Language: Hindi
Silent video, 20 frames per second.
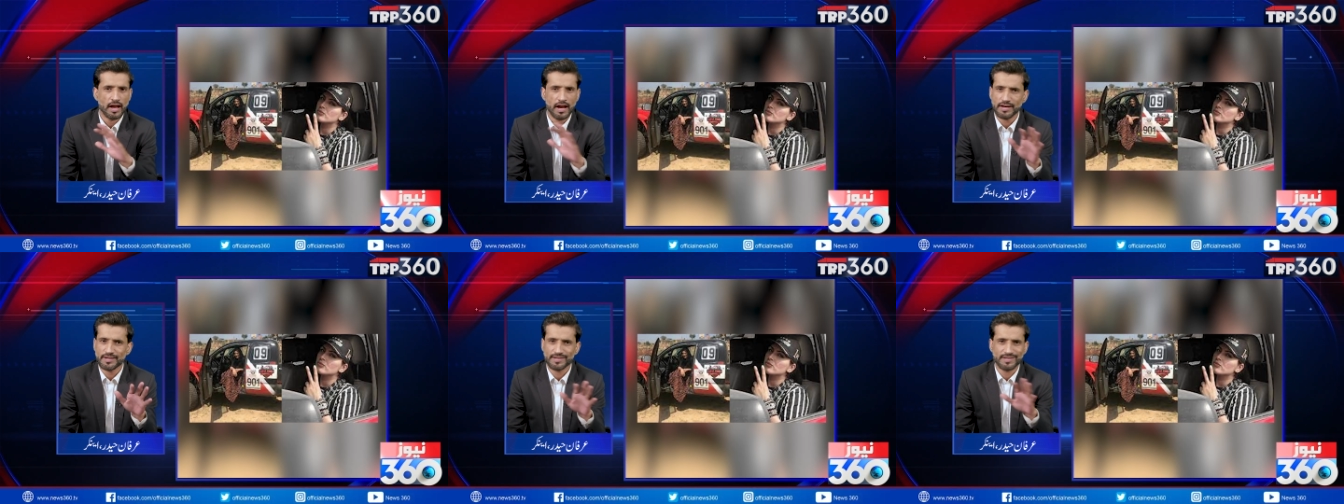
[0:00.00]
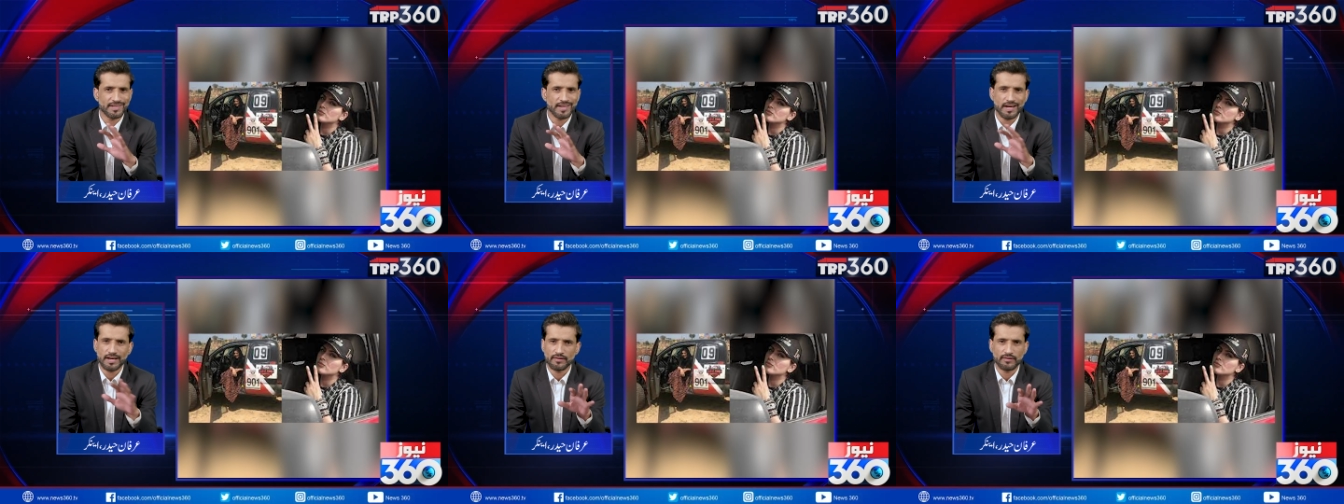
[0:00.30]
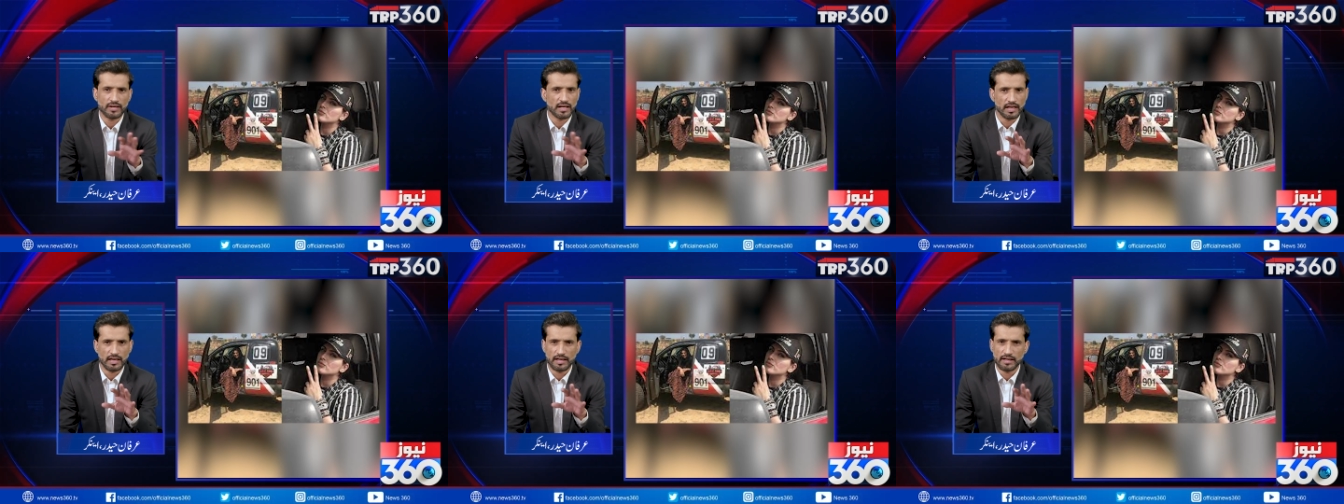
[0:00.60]
एक्सीडेंट
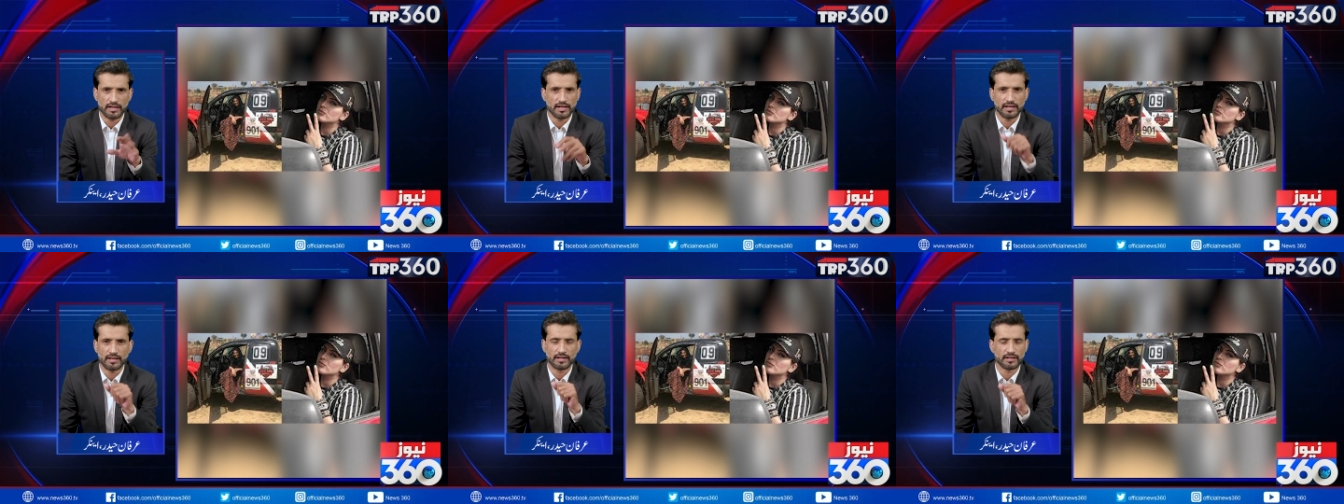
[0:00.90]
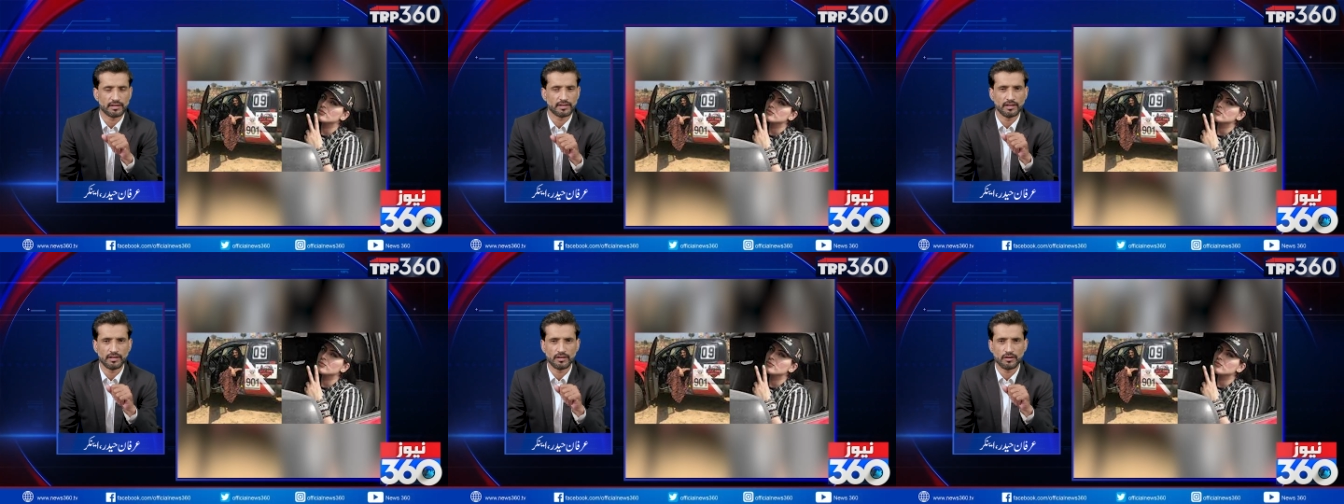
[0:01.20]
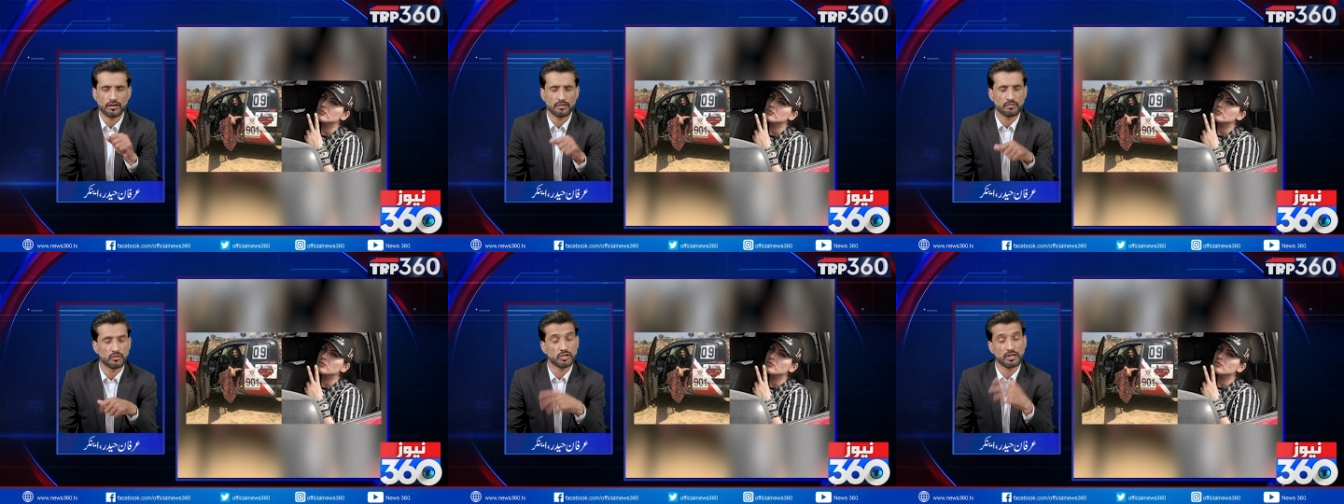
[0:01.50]
वगैरह नहीं करती
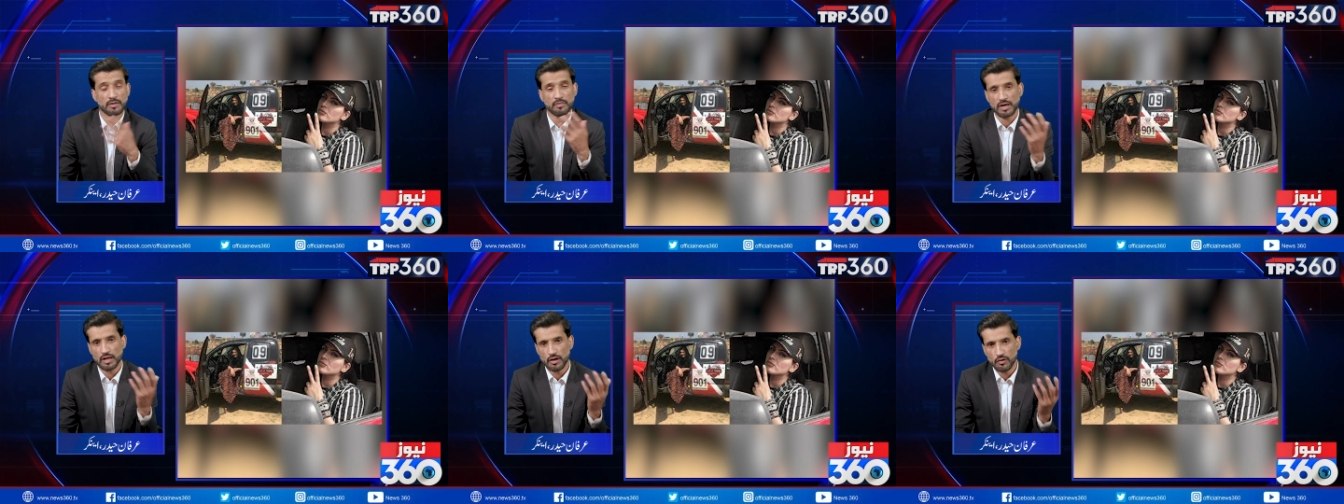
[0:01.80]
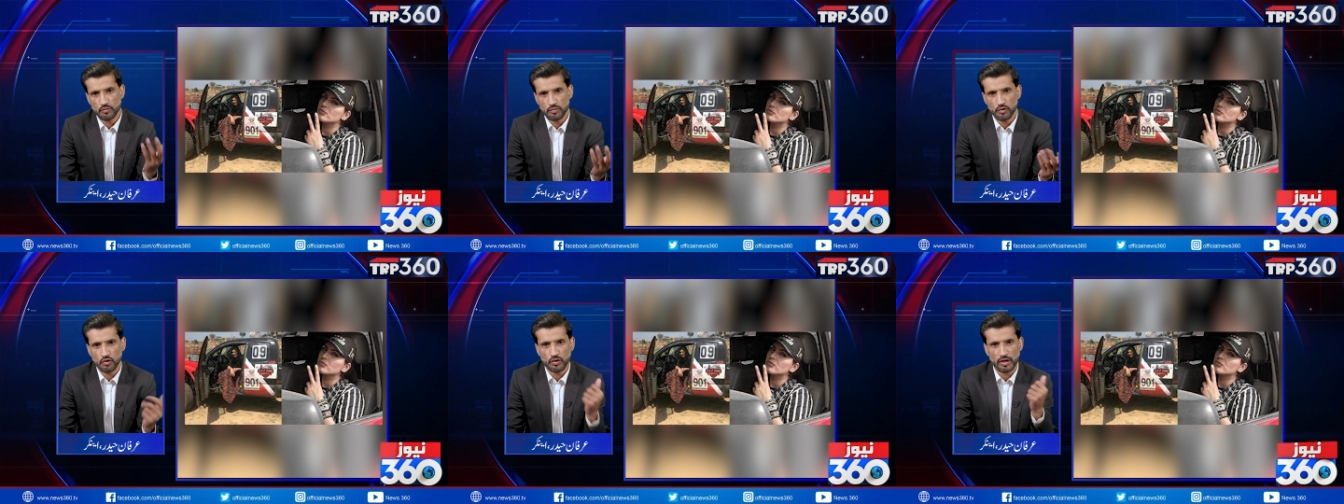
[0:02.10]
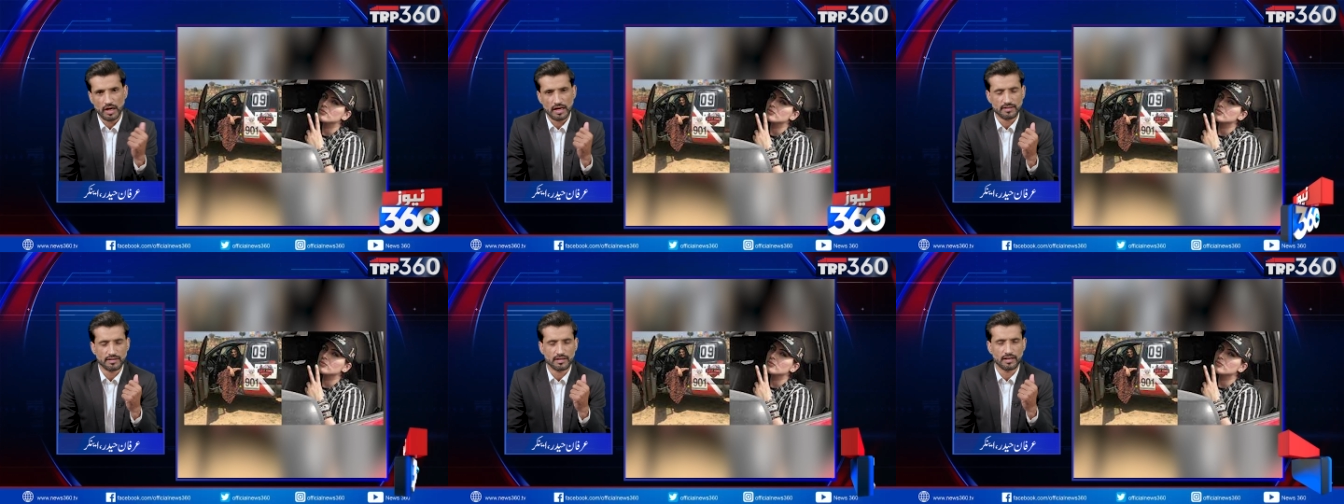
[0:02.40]
और मुझे बड़ा
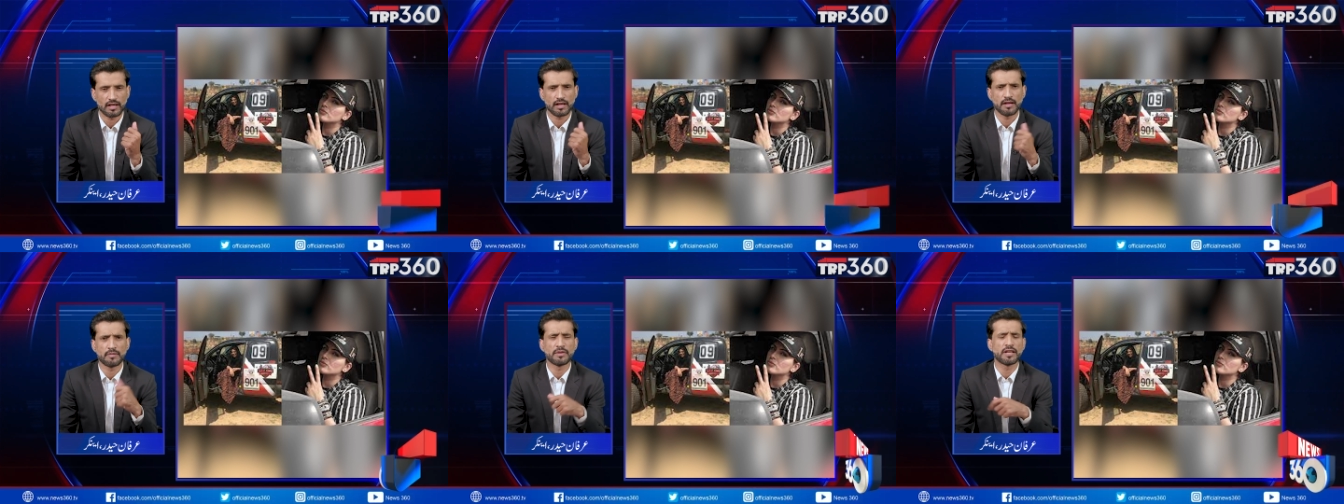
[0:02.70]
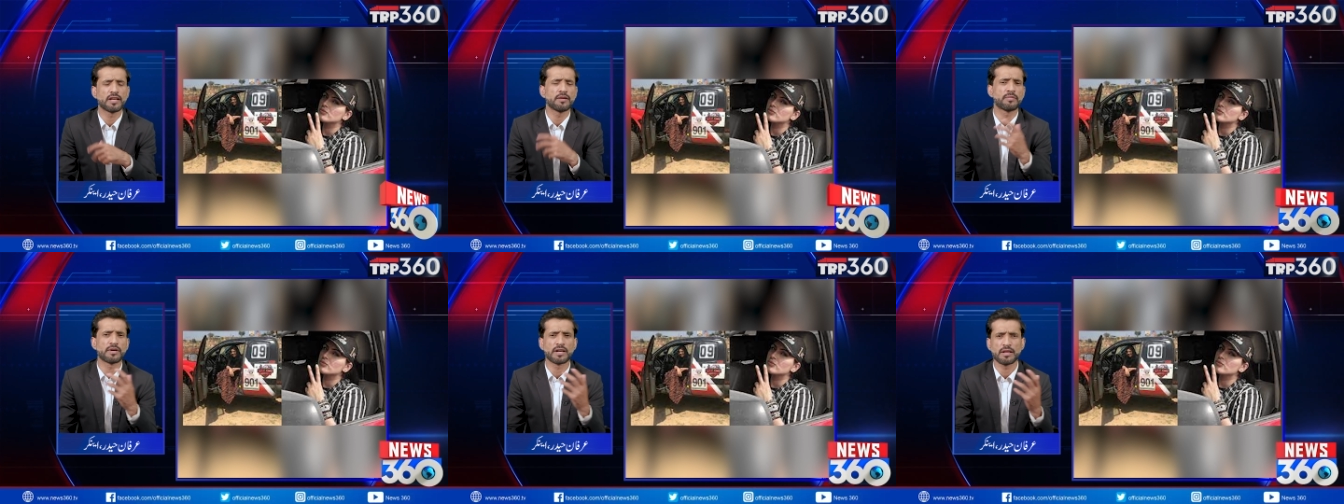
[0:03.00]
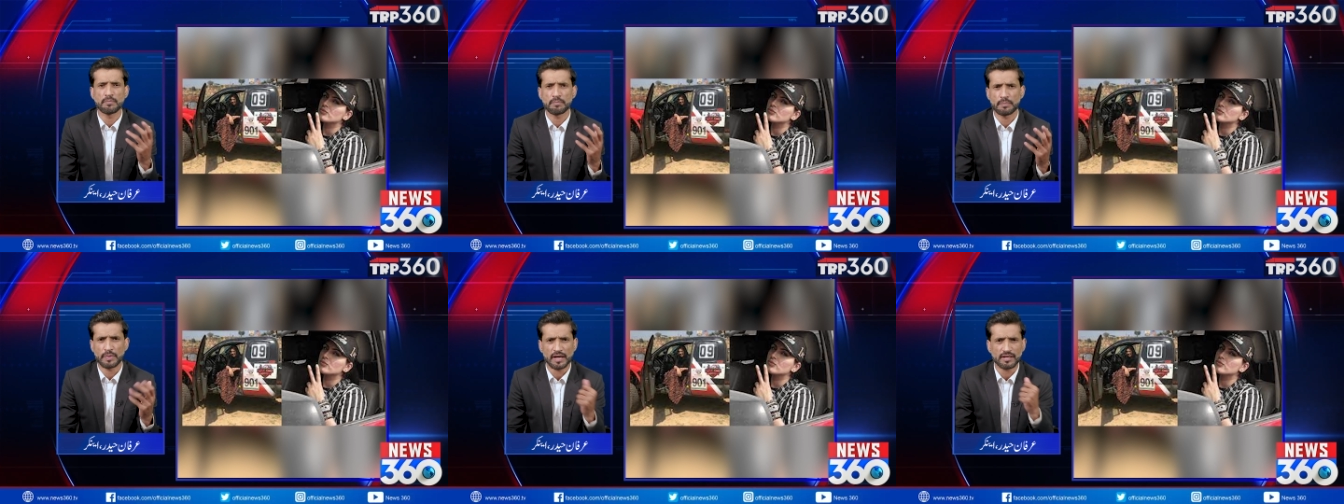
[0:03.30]
अबूर हासिल है मेरी
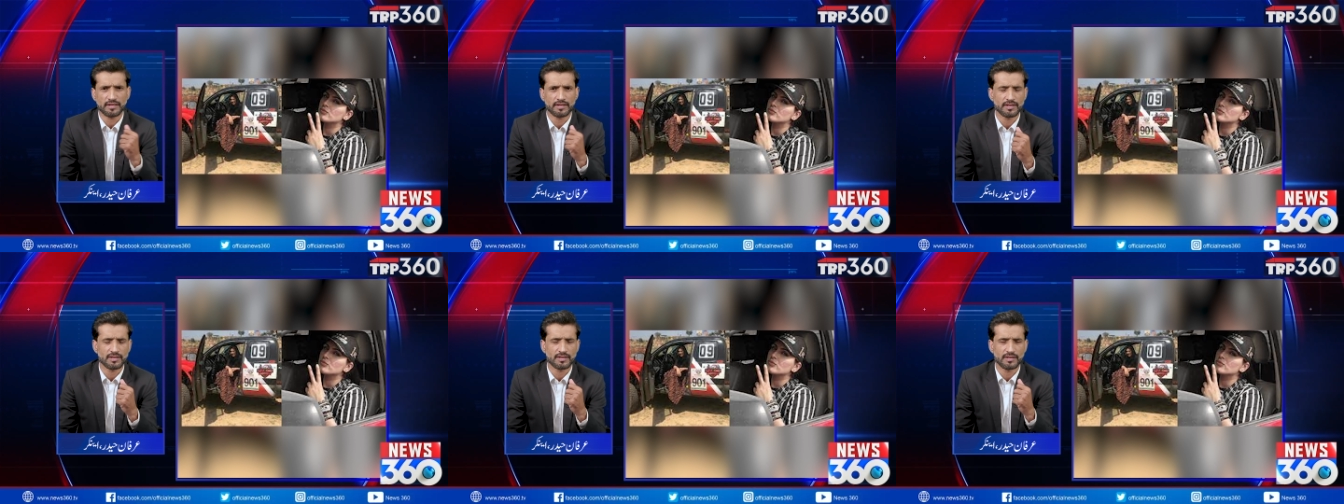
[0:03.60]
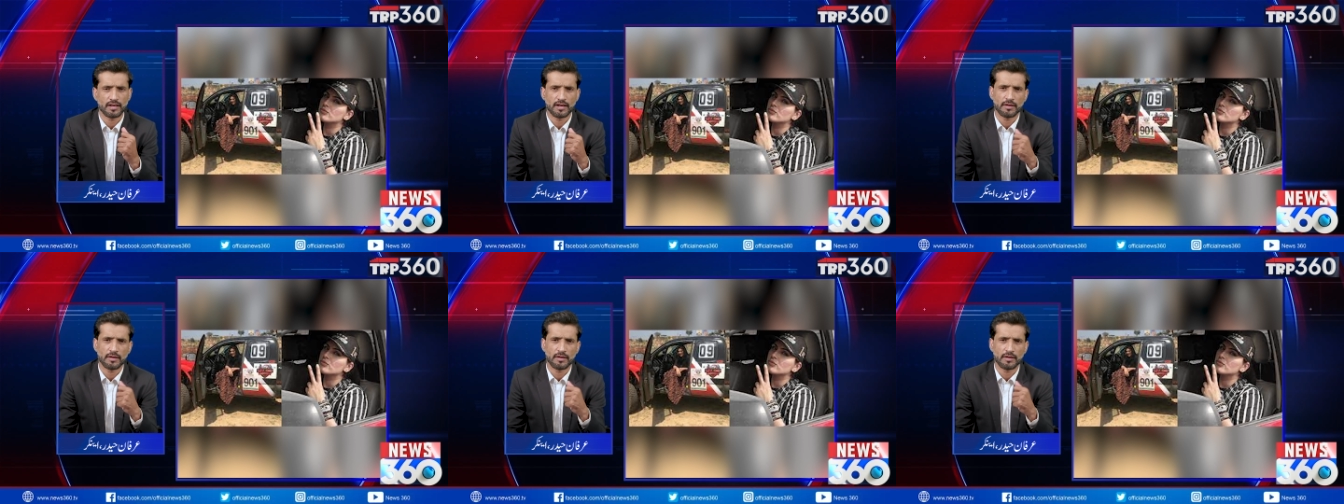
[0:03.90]
बड़ी प्रैक्टिस